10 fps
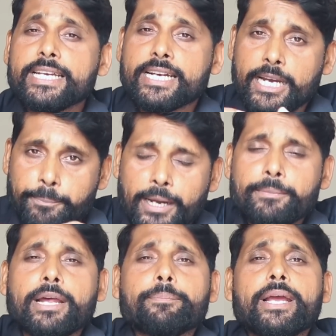ये
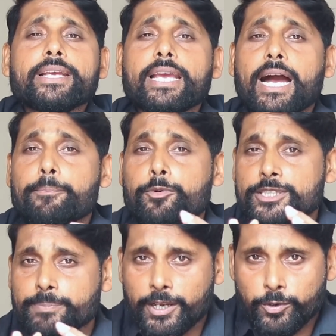कन्फर्म कर पाए कि
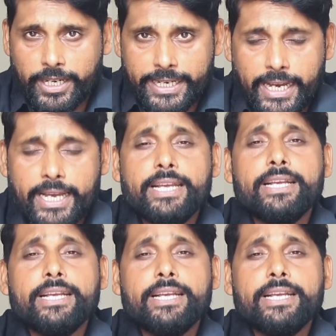आपको इस बाइक को लेना